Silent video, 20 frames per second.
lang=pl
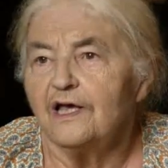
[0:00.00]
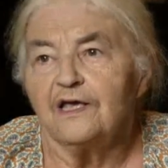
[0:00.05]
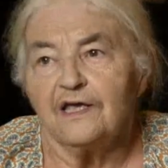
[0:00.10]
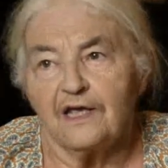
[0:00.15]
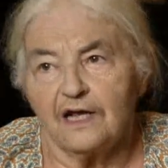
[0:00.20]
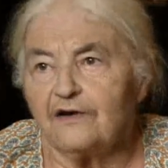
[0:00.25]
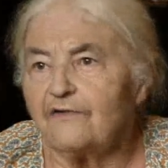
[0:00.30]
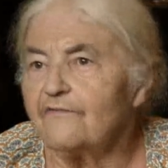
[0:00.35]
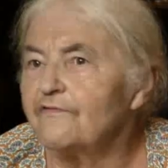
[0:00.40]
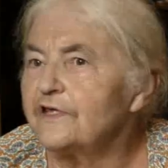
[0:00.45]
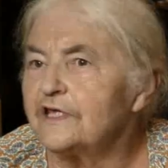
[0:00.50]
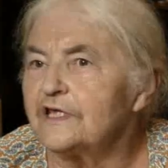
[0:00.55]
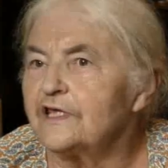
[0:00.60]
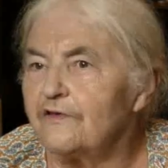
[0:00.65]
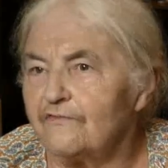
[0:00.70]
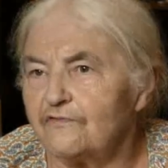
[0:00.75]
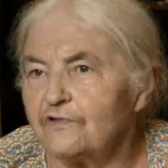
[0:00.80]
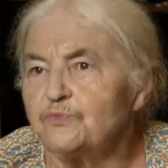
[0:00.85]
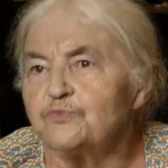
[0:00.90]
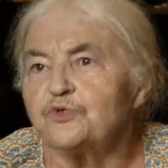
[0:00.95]
Ja nawet
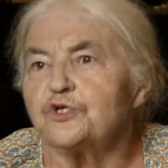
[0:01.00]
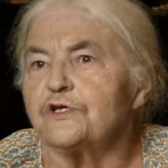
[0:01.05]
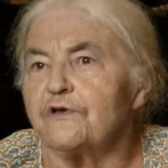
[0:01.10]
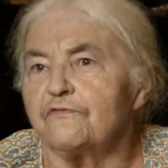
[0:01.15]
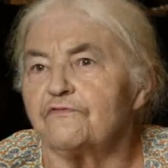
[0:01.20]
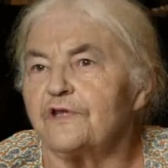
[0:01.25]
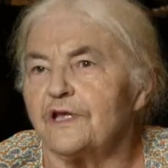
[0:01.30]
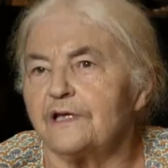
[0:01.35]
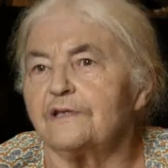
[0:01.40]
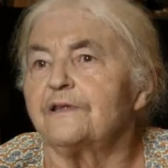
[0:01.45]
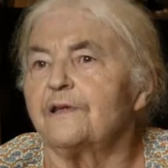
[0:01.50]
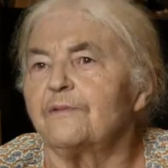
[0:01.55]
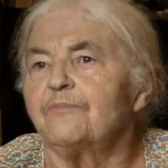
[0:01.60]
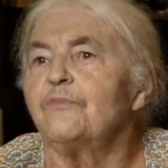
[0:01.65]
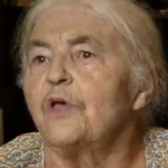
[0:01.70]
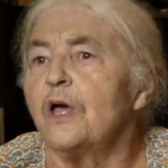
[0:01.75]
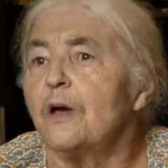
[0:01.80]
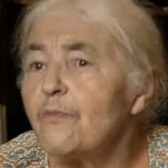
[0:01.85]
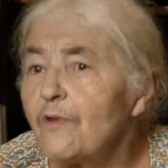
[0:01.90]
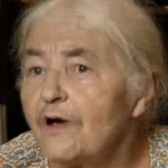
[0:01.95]
nie wiem, czy ja wtedy
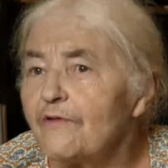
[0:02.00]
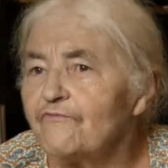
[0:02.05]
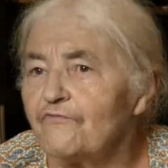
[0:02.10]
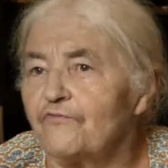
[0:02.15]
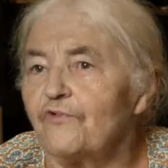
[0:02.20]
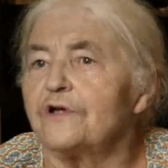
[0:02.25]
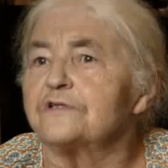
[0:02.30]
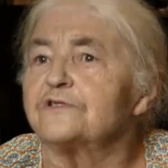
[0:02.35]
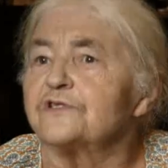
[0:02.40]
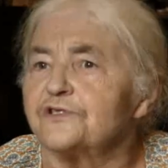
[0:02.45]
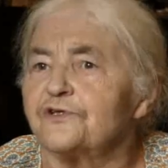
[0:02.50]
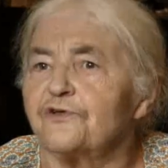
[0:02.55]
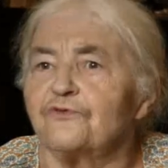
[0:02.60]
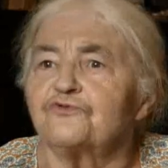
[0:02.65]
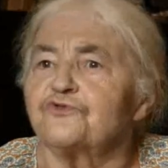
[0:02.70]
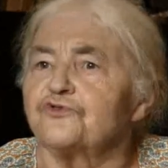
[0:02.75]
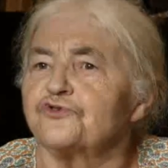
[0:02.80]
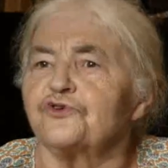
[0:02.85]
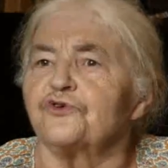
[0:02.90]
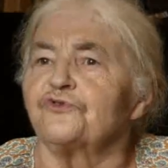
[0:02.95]
miałam własną
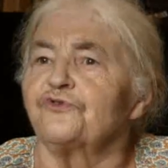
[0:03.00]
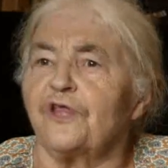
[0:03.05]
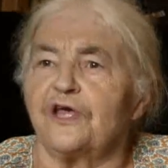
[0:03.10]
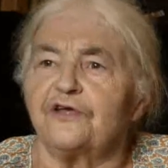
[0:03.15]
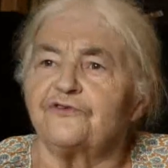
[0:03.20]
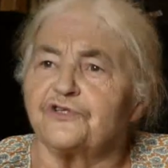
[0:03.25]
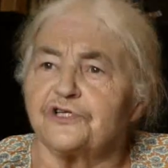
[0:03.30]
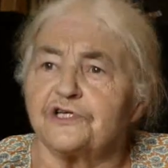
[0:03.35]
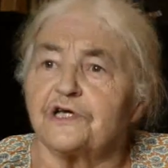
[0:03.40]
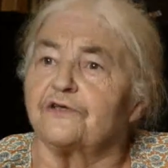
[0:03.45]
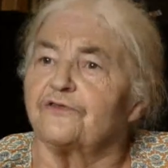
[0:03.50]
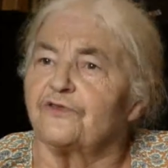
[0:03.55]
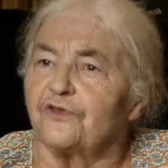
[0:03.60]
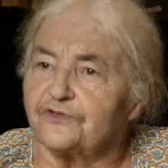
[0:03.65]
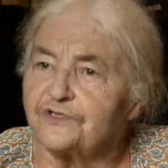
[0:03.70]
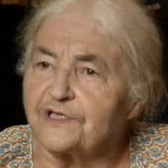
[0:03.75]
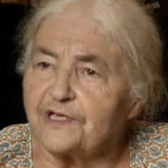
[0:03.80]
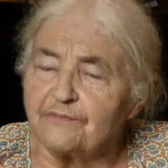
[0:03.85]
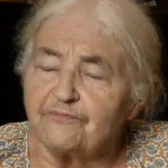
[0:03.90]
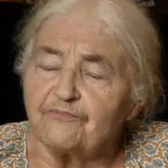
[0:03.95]
szczoteczkę do
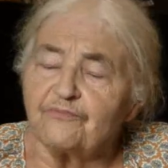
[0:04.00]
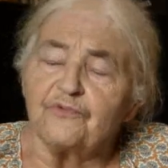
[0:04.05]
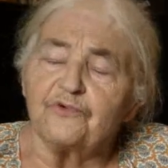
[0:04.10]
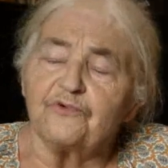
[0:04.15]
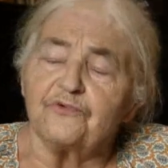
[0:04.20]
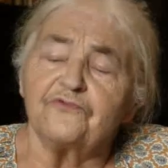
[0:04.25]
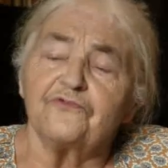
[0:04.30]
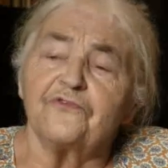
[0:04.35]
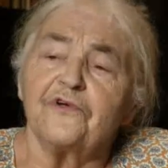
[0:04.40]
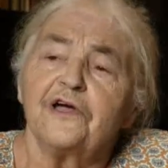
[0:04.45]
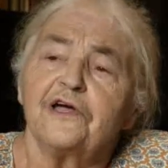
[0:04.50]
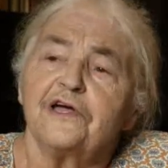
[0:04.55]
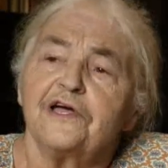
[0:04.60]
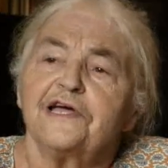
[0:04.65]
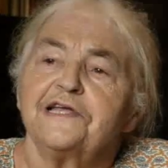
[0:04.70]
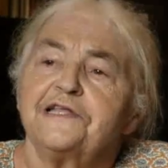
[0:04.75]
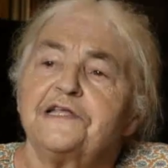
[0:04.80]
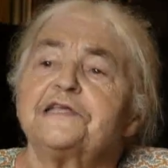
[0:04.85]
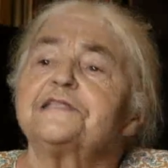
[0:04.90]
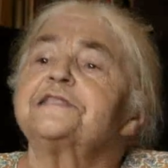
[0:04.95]
zębów.
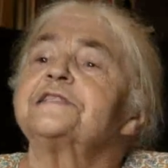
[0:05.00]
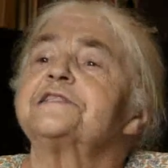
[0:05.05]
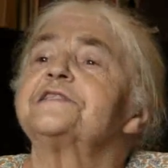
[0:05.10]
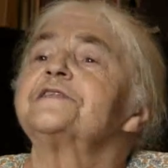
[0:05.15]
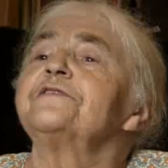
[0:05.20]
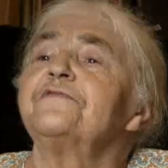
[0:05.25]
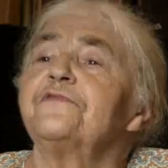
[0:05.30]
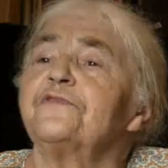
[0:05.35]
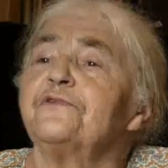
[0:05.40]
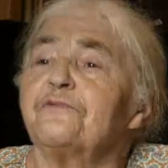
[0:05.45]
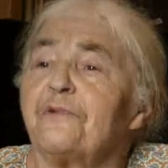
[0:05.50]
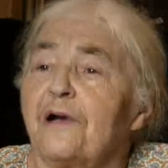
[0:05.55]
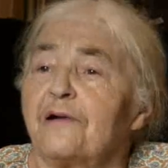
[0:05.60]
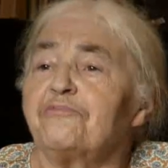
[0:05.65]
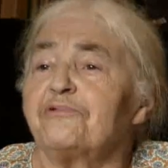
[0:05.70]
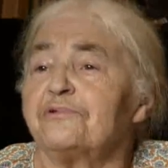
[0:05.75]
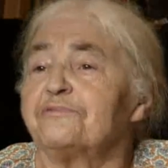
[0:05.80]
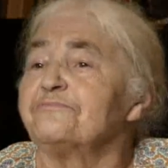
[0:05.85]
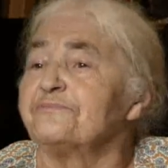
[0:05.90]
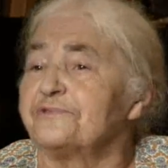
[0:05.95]
Nie
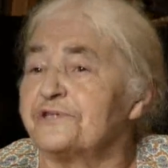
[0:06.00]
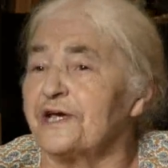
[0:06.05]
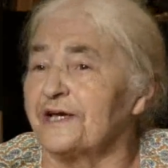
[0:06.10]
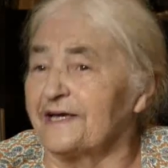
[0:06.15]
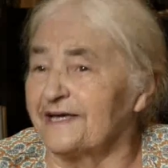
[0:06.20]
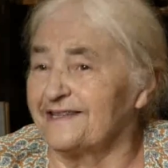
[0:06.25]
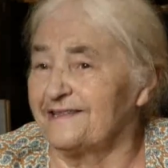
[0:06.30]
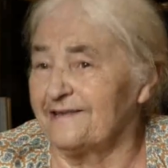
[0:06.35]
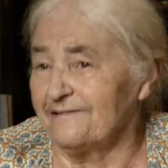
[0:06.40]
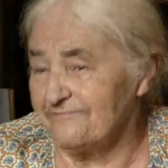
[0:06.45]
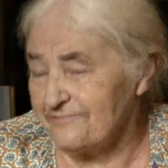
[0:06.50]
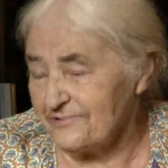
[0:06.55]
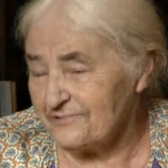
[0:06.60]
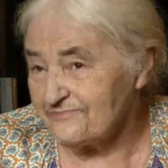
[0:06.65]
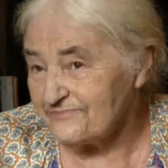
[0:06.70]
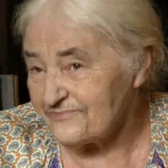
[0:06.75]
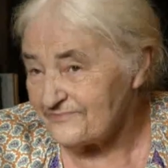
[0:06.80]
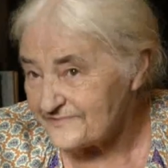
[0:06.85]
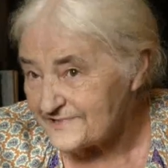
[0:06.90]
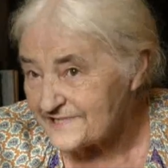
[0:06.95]
zdziwiłabym się,
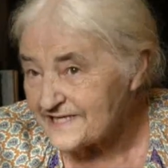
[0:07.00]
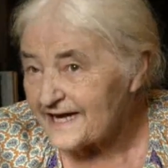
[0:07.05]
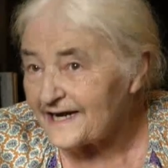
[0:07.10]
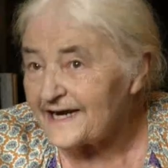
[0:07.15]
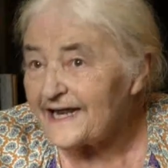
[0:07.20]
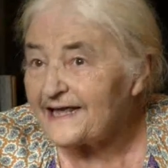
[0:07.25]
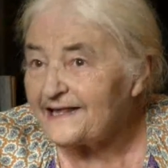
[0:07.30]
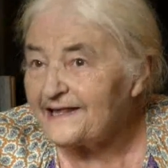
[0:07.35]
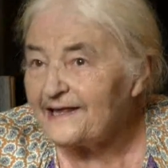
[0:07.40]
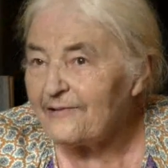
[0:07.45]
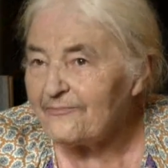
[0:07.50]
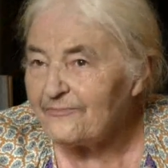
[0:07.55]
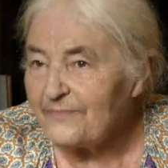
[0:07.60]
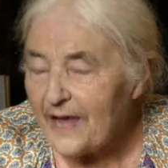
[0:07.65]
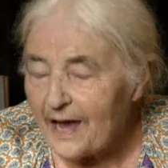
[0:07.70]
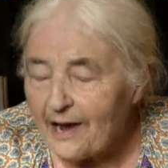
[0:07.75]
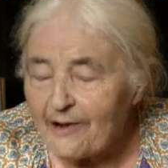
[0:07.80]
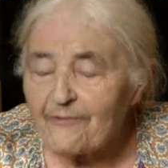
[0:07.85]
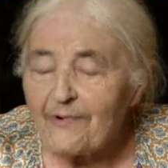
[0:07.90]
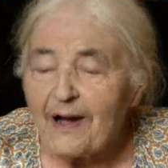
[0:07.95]
gdybym wcale nie
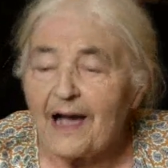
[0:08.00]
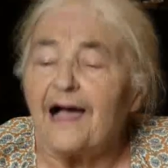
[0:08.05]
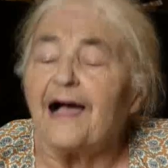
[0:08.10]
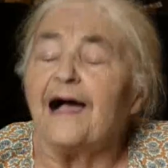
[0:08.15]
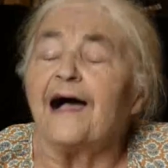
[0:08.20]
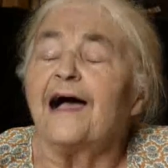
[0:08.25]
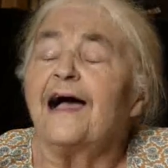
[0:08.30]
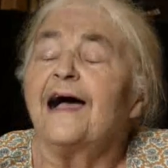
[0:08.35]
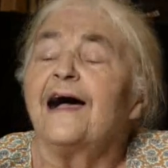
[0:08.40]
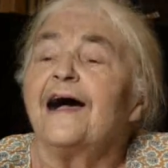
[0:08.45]
miała,